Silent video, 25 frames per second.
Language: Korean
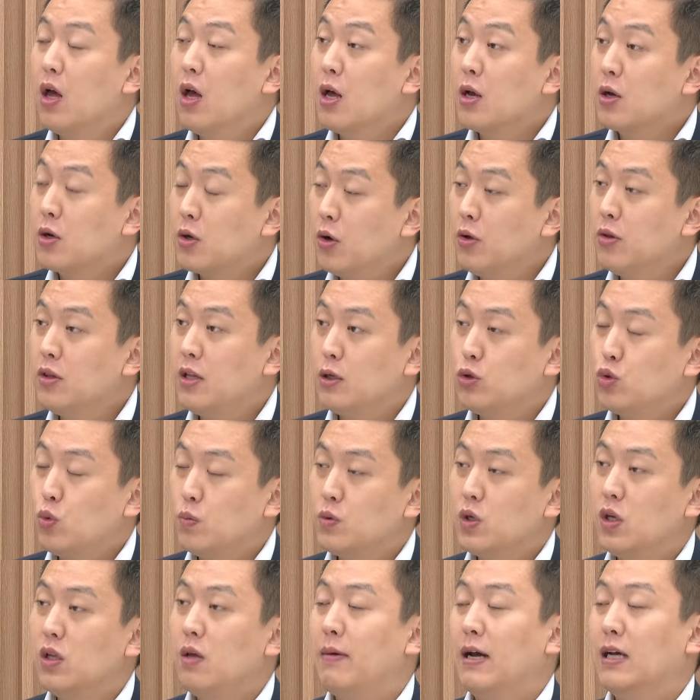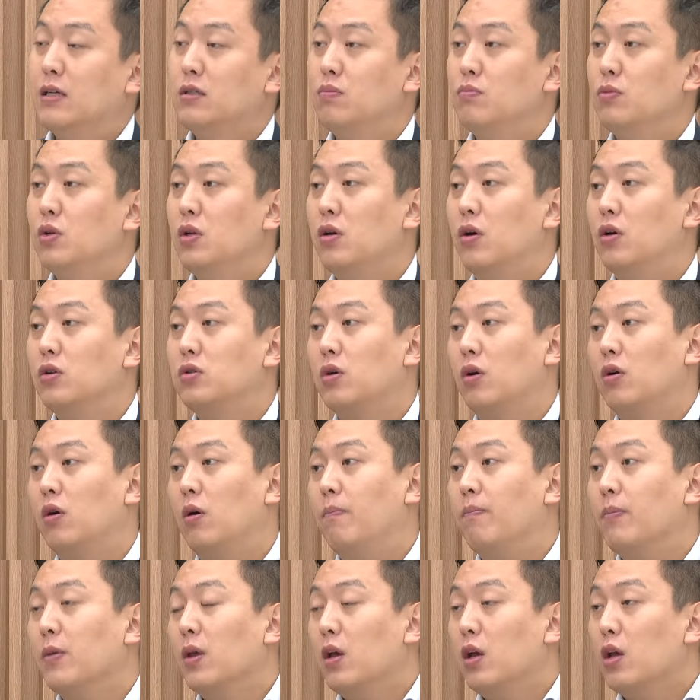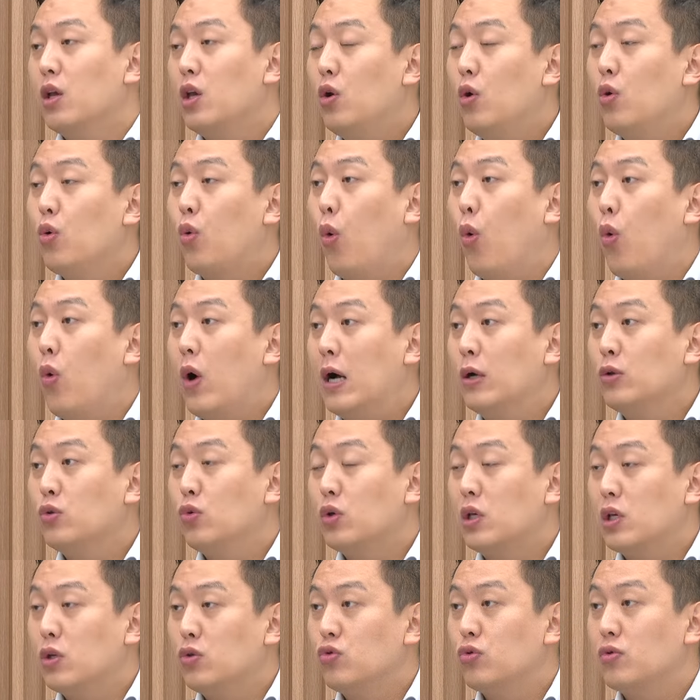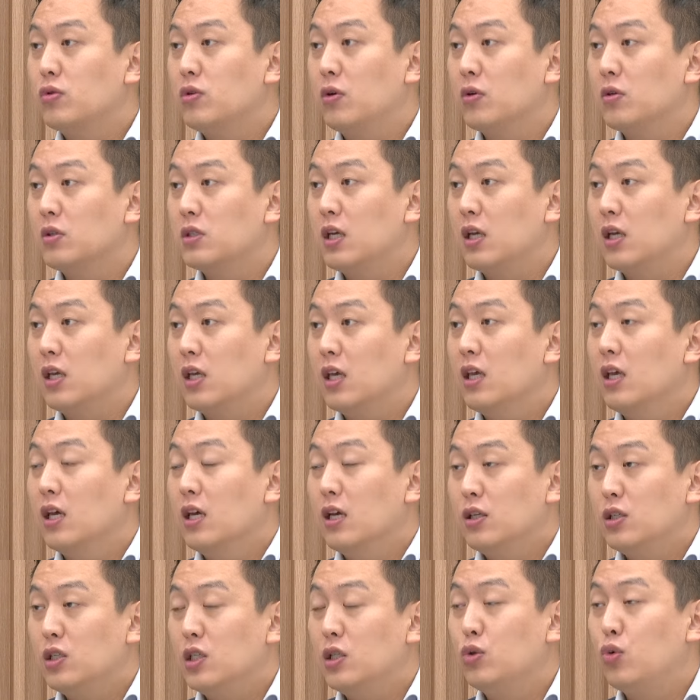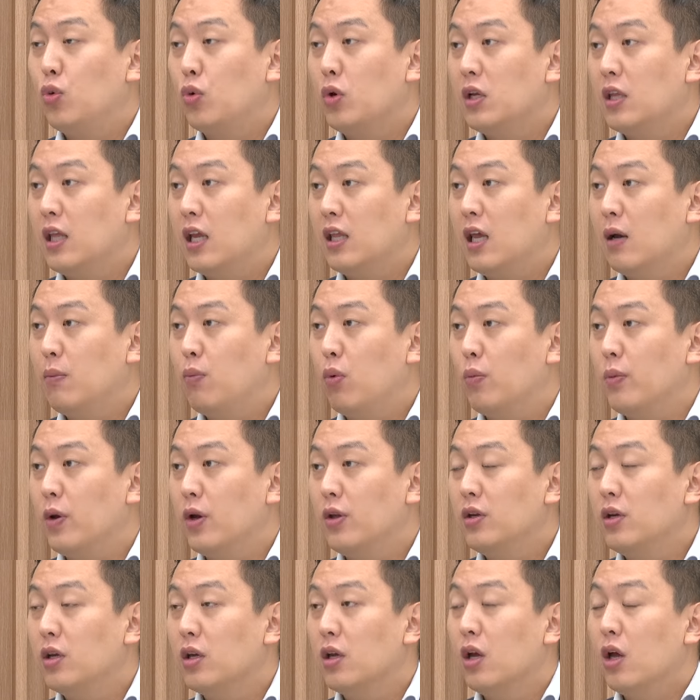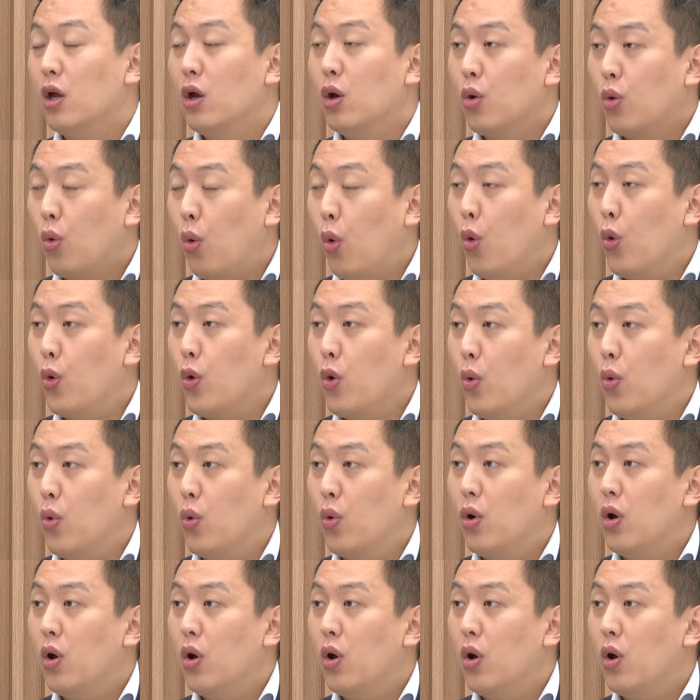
그런데 좀 전에 말씀드린 것처럼 이런 고강도 긴축 정책이 지속이 되다 보면은 고용,